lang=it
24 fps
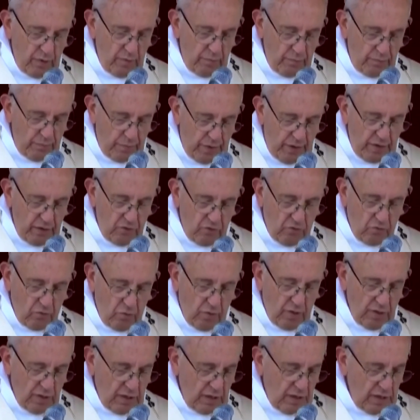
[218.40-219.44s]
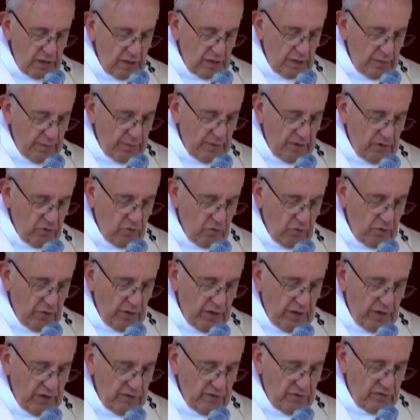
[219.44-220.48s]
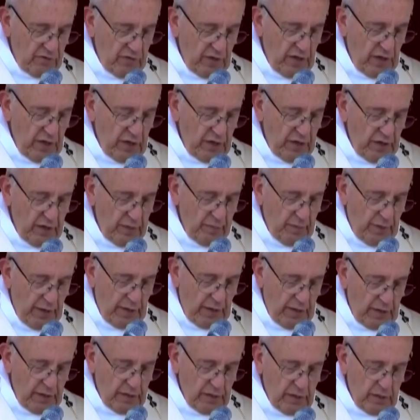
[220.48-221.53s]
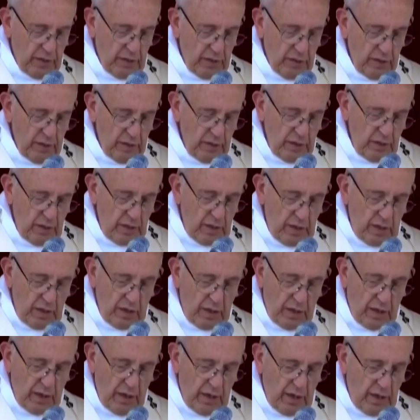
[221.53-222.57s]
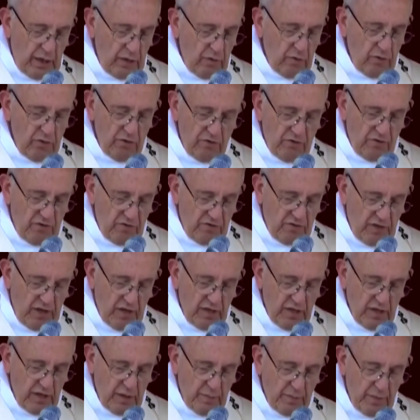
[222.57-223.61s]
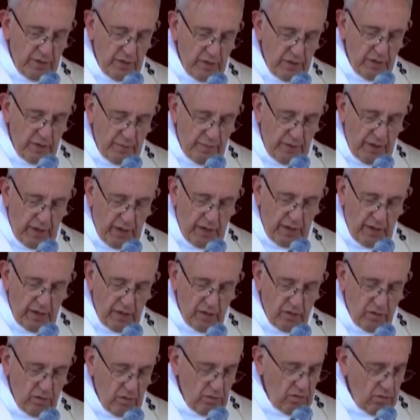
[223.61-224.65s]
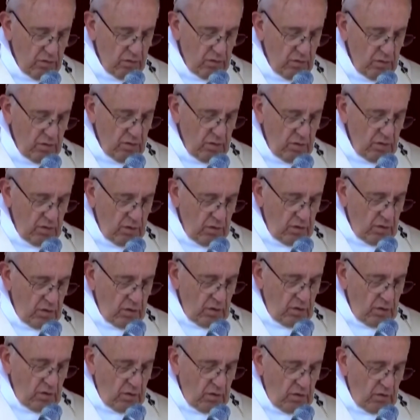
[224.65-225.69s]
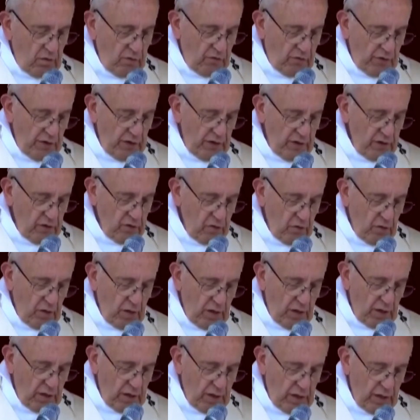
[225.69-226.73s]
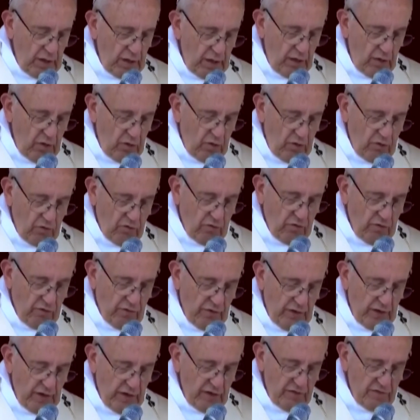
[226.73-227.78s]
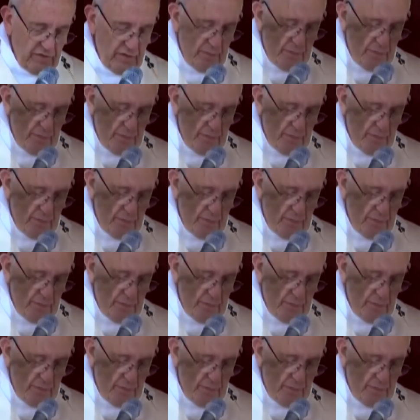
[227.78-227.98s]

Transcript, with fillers: Penso a tante persone anziane e malate che hanno incessantemente pregato, offrendo anche le loro sofferenze